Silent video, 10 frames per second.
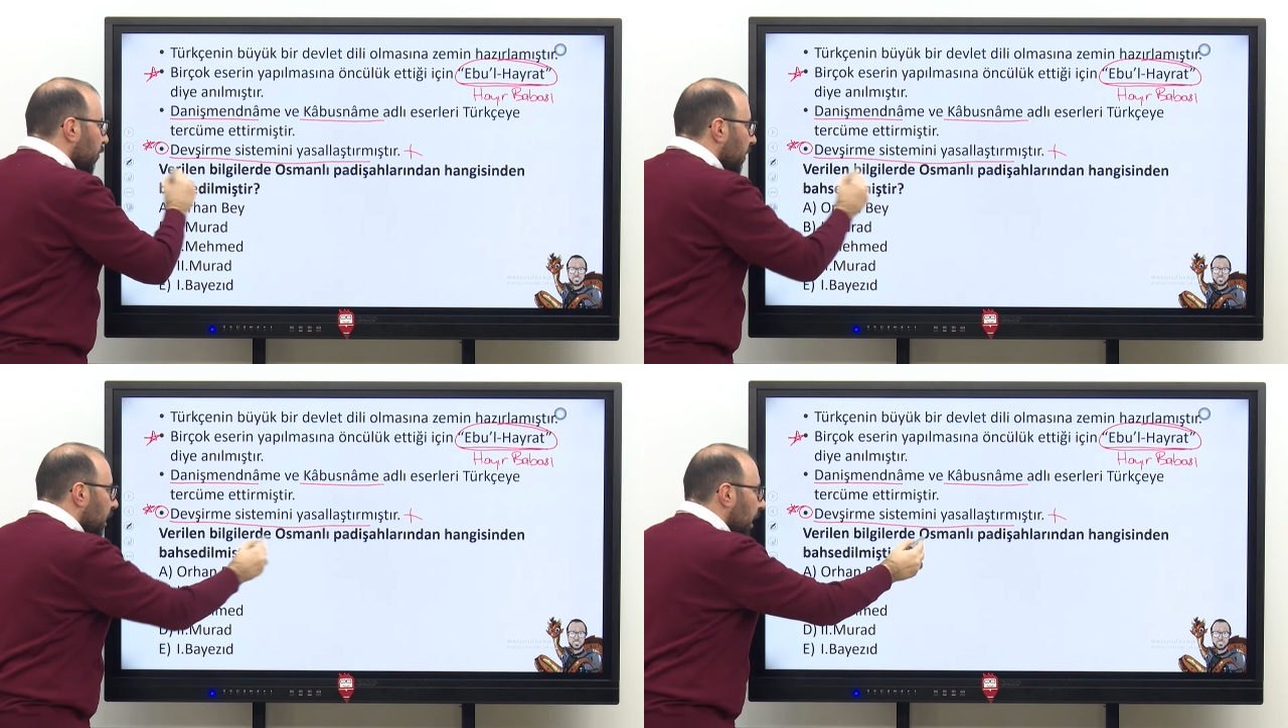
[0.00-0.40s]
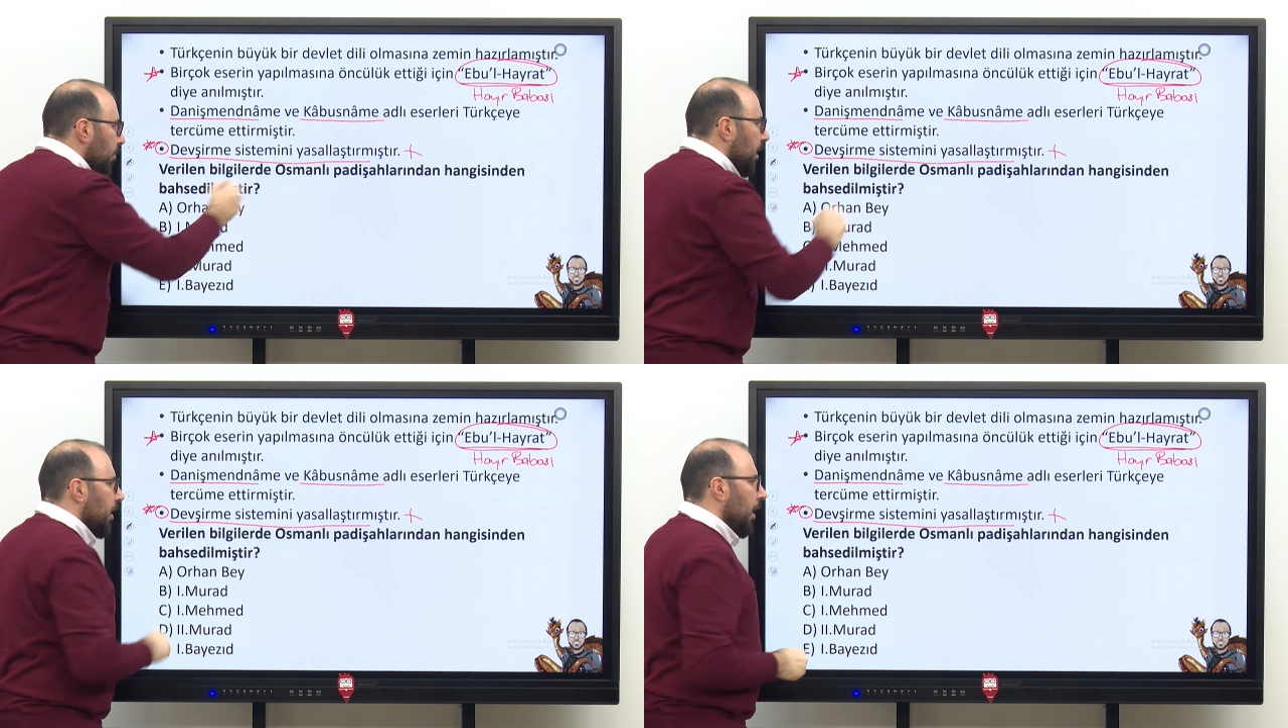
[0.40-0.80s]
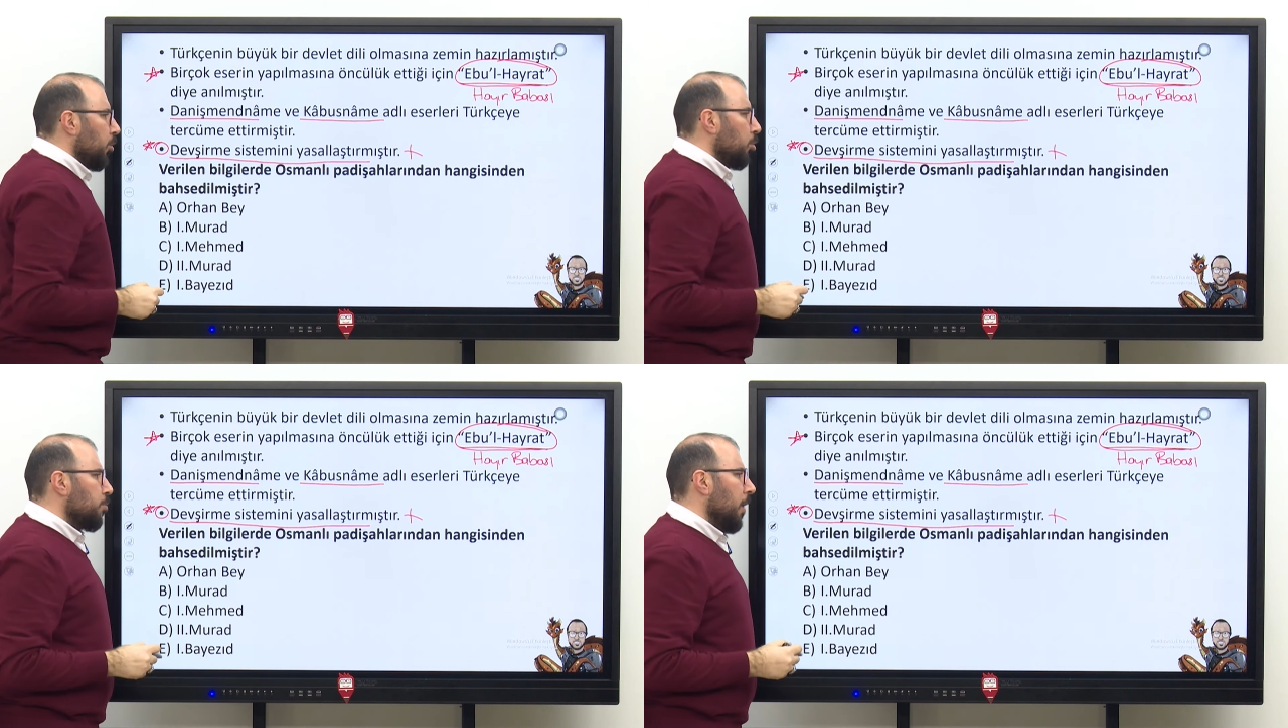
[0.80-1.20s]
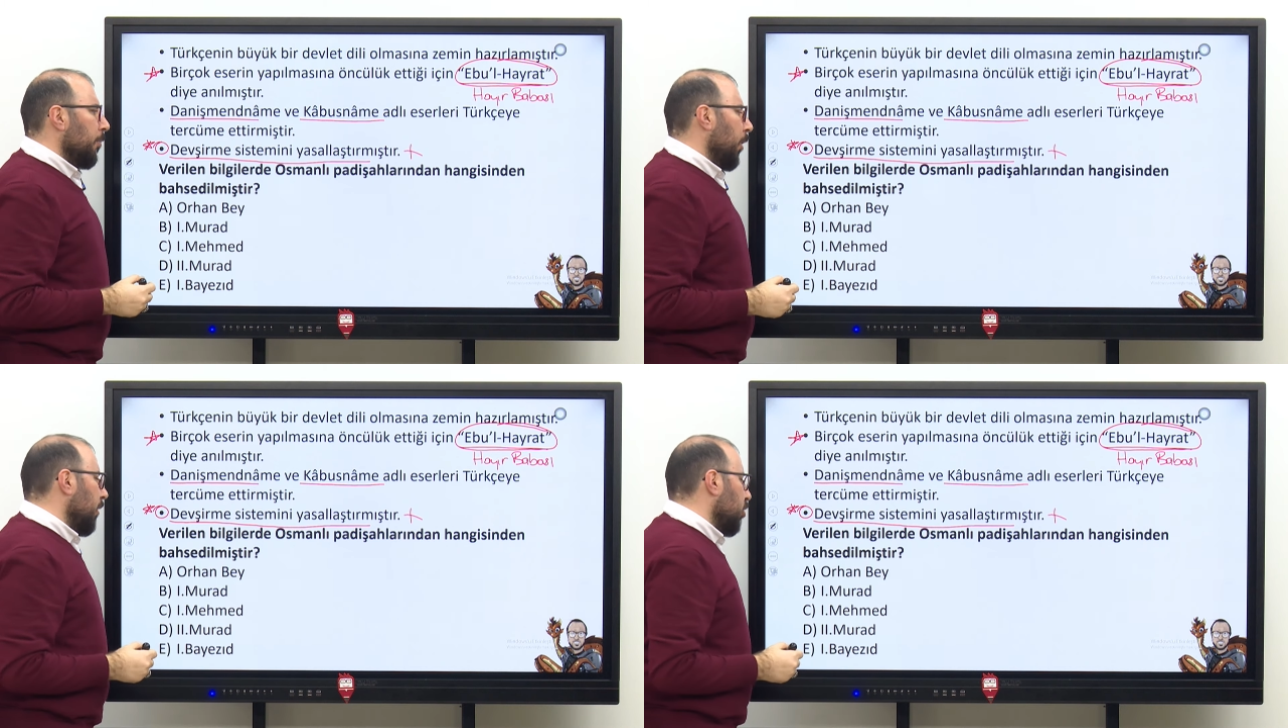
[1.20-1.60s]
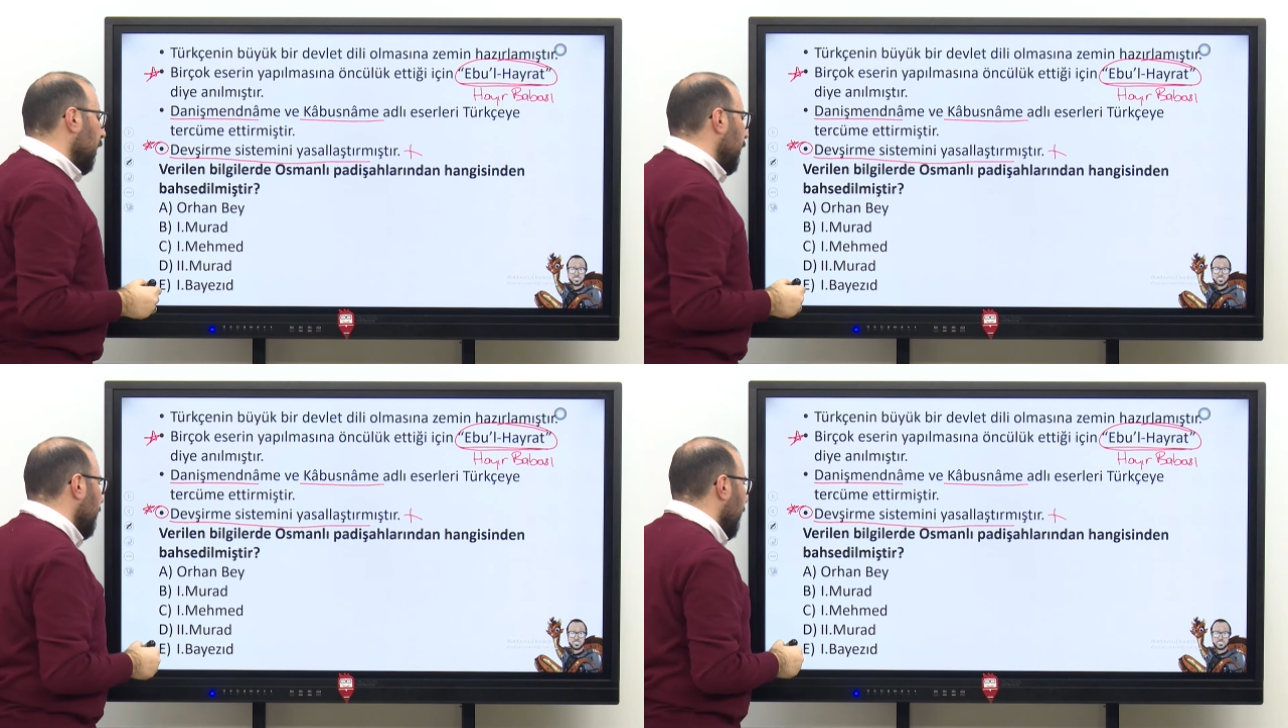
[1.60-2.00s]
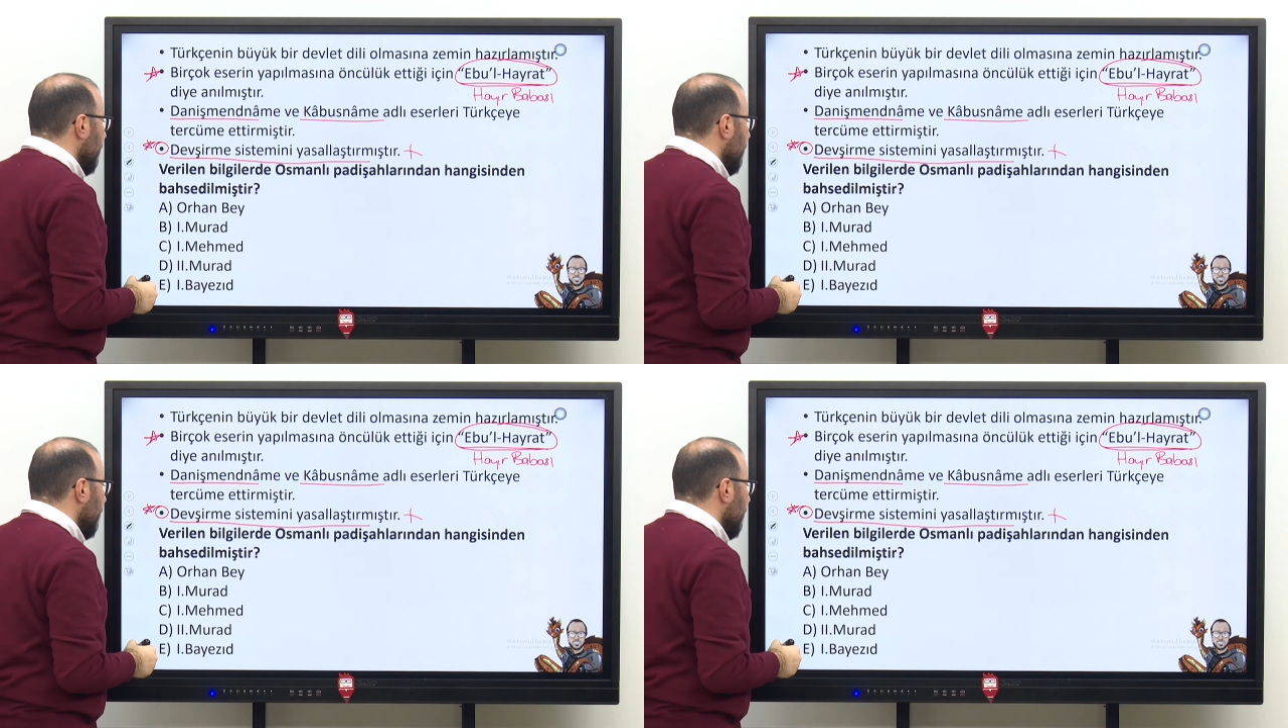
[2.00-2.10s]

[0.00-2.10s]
Verilen bilgilerde Osmanlı padişahlarından